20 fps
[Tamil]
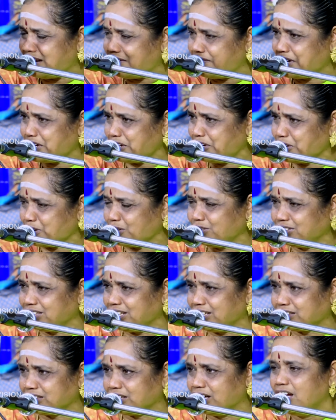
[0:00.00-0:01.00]
அளவுக்கு இருக்கும்
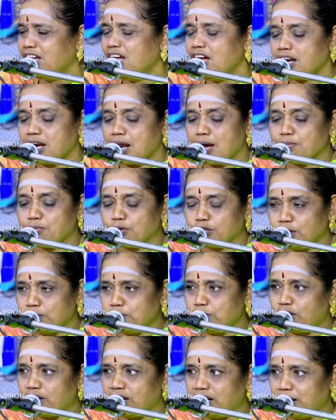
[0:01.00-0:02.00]
தீர்த்தம் நான் முத
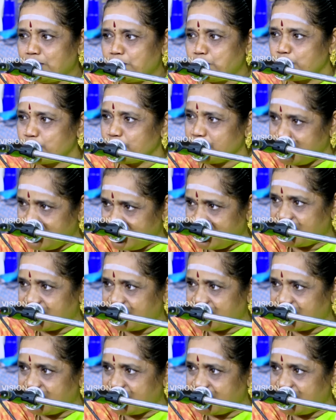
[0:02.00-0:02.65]
முறையில் போய்